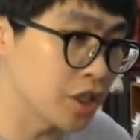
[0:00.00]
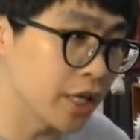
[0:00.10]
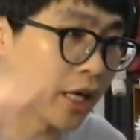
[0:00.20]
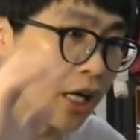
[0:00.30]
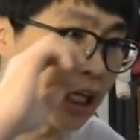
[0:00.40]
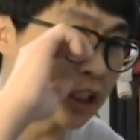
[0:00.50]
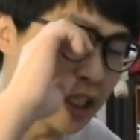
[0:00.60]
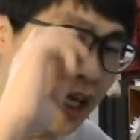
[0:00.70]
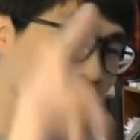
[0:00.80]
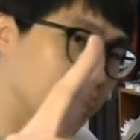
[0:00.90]
天的
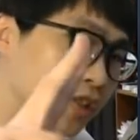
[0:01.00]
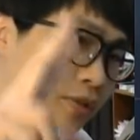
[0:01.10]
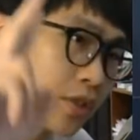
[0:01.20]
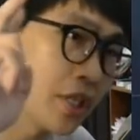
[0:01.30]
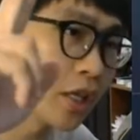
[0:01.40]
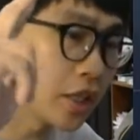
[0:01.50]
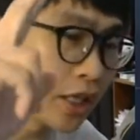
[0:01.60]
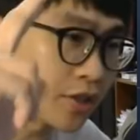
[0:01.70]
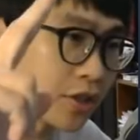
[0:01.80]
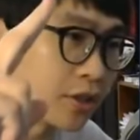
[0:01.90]
第二次，今天的第
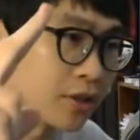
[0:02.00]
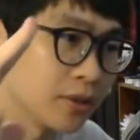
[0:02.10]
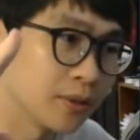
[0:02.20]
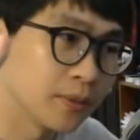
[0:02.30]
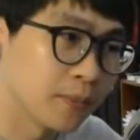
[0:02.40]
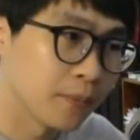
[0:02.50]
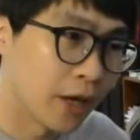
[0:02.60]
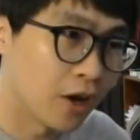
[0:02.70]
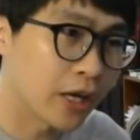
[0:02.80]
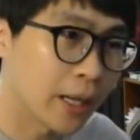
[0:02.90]
二
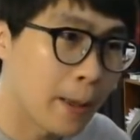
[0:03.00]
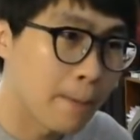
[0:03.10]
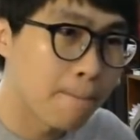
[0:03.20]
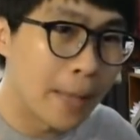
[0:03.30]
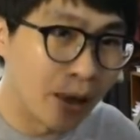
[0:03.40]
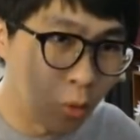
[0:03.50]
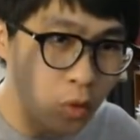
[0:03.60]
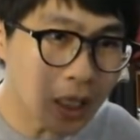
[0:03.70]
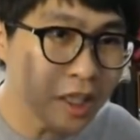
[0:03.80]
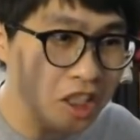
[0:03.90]
次，OK，无
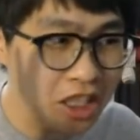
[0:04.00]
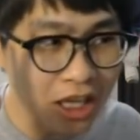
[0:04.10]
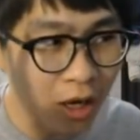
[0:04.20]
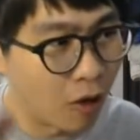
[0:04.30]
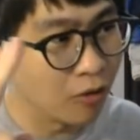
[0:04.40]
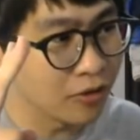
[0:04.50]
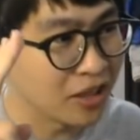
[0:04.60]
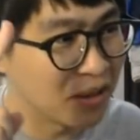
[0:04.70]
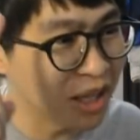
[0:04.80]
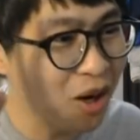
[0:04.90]
克第二红
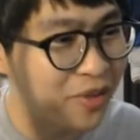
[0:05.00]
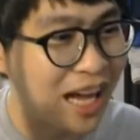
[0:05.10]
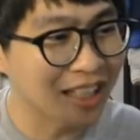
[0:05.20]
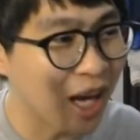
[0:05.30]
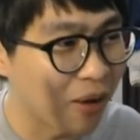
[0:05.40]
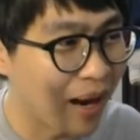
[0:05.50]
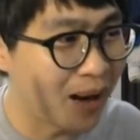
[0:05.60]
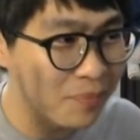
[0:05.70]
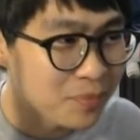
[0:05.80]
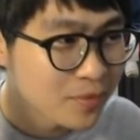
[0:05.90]
能够拿到
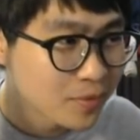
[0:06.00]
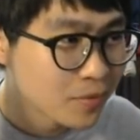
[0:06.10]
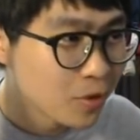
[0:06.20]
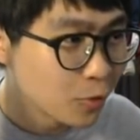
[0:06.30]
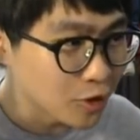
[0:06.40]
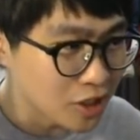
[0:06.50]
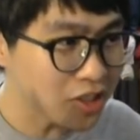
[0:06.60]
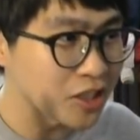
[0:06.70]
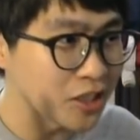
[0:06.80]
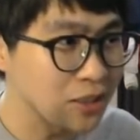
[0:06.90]
吗？我其
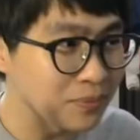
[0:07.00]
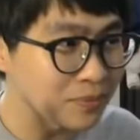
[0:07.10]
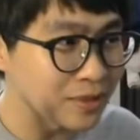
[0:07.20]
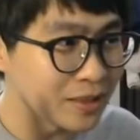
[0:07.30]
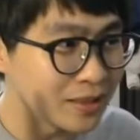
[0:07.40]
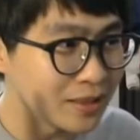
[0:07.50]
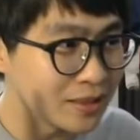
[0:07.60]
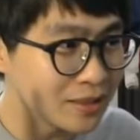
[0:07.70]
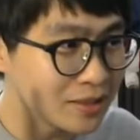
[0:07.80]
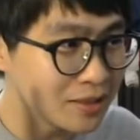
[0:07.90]
实。
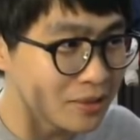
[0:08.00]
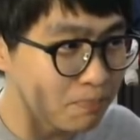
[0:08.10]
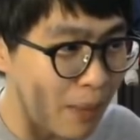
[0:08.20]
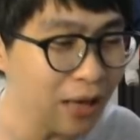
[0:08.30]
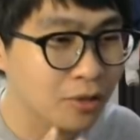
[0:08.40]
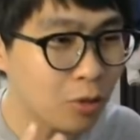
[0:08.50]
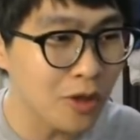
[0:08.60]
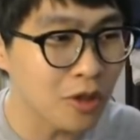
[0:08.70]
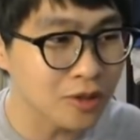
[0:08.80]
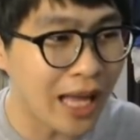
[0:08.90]
帮观
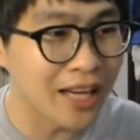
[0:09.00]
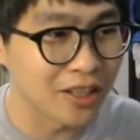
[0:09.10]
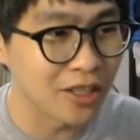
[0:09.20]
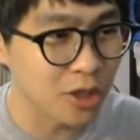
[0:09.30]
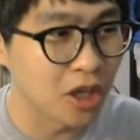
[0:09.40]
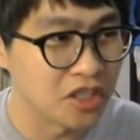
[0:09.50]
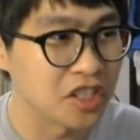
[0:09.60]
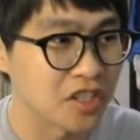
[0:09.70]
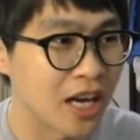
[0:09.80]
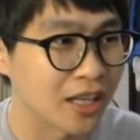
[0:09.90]
众带盒的时候很
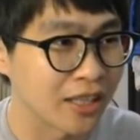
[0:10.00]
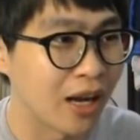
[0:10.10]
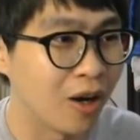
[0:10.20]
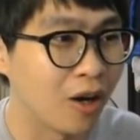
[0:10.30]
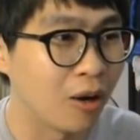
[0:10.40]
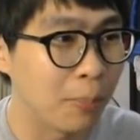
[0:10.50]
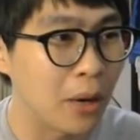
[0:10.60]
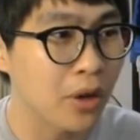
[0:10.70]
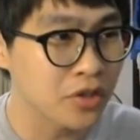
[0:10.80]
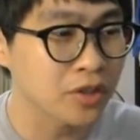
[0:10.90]
紧张，然后帮
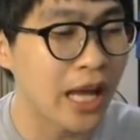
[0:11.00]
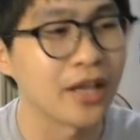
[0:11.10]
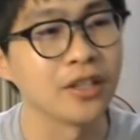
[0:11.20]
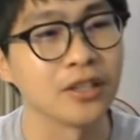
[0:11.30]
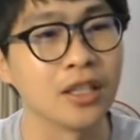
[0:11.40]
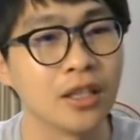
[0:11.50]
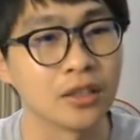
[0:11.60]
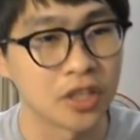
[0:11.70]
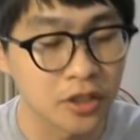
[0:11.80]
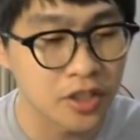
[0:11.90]
观众带盒的
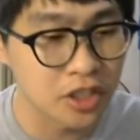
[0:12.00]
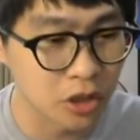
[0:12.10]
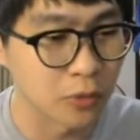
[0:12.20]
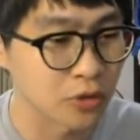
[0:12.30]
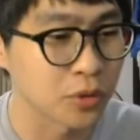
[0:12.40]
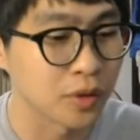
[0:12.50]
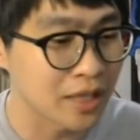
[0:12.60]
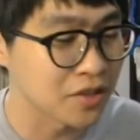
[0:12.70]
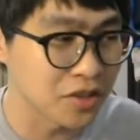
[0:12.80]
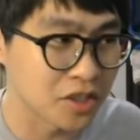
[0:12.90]
成绩都不错，
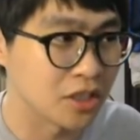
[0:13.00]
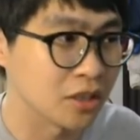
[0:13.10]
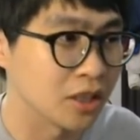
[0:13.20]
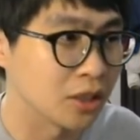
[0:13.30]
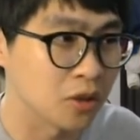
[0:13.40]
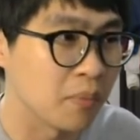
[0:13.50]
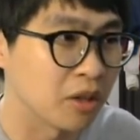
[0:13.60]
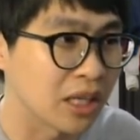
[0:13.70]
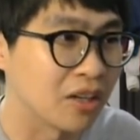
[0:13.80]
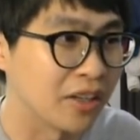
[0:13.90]
但是自己的都没有
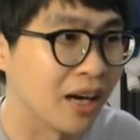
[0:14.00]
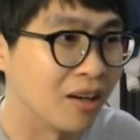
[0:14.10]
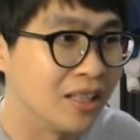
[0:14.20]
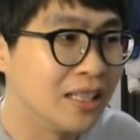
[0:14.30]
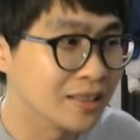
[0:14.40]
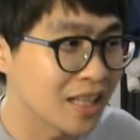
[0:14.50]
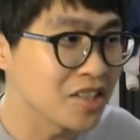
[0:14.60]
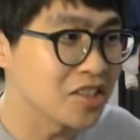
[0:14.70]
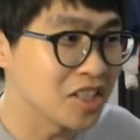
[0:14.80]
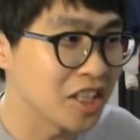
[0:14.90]
到很好。但
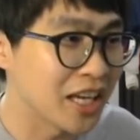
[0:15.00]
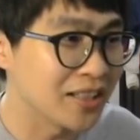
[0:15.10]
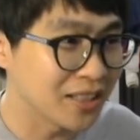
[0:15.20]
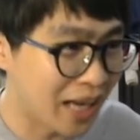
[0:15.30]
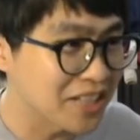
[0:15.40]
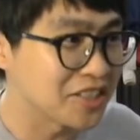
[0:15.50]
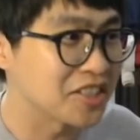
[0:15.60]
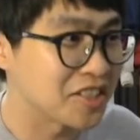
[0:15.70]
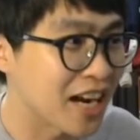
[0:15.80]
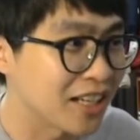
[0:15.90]
是今天开始
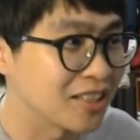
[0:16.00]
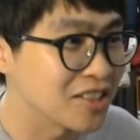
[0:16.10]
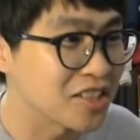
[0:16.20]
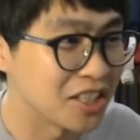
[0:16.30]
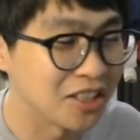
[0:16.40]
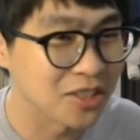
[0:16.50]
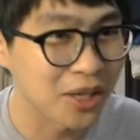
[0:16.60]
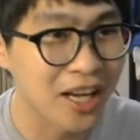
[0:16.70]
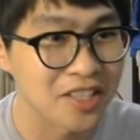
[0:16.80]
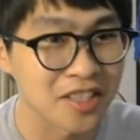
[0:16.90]
紧张了，自己盒的时候
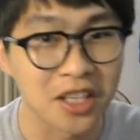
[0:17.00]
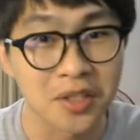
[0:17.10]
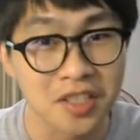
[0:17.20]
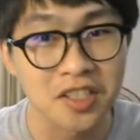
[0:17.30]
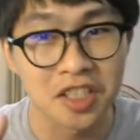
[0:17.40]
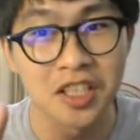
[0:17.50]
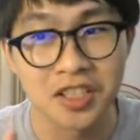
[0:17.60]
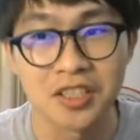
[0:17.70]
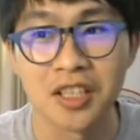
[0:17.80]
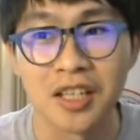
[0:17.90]
开始紧张，因为这是第二
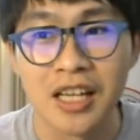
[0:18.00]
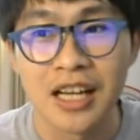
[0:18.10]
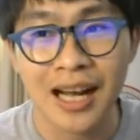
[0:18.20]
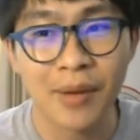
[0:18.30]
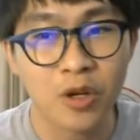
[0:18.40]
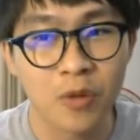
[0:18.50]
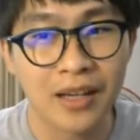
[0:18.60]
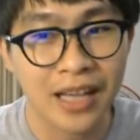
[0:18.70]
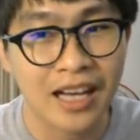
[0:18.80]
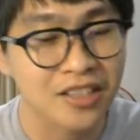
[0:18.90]
次了。干妈哭
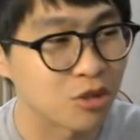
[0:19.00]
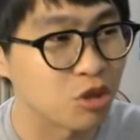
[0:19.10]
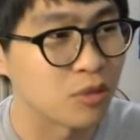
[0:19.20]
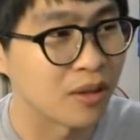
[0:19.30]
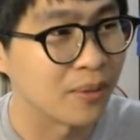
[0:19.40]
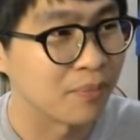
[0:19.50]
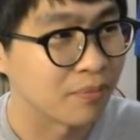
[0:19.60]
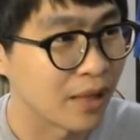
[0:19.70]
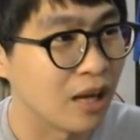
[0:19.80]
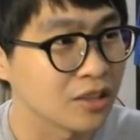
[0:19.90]
胖当时去嘛，
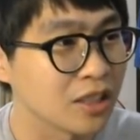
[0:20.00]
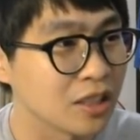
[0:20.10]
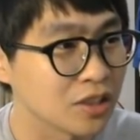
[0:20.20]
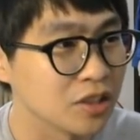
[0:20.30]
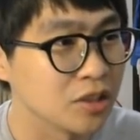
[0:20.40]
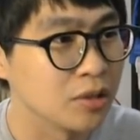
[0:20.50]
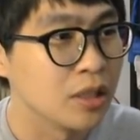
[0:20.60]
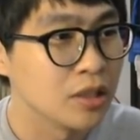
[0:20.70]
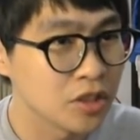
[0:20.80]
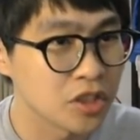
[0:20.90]
然后这个是
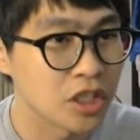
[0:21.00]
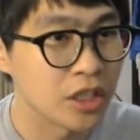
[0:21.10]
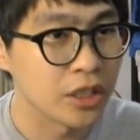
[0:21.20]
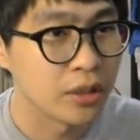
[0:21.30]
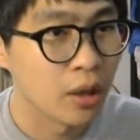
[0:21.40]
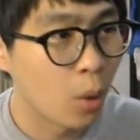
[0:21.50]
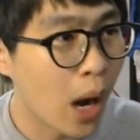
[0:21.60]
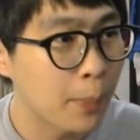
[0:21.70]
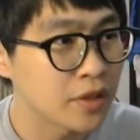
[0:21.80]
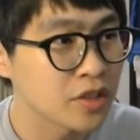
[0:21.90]
自己
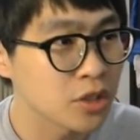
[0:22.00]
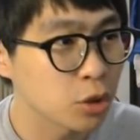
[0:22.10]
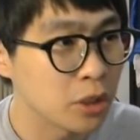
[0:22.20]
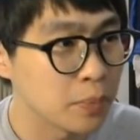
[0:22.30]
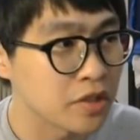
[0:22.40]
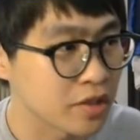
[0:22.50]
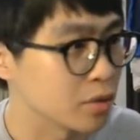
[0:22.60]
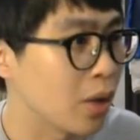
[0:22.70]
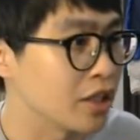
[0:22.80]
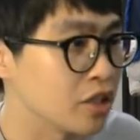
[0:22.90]
花变身制作硬币
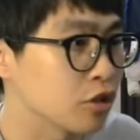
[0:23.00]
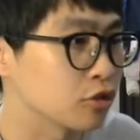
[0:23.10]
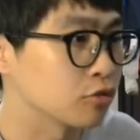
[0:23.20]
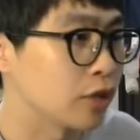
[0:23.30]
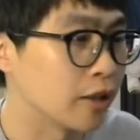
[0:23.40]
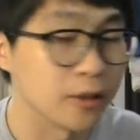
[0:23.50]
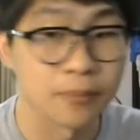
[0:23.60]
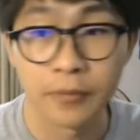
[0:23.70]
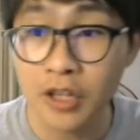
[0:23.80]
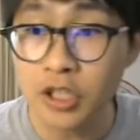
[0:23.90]
十万硬凑出来的。
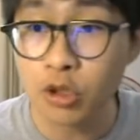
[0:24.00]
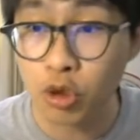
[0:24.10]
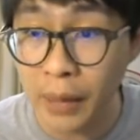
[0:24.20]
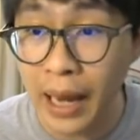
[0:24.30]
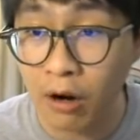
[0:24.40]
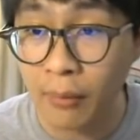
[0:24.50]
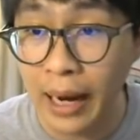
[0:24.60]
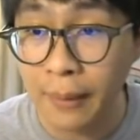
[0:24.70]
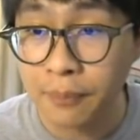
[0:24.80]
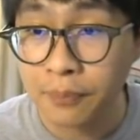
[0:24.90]
两人是准备好了吗？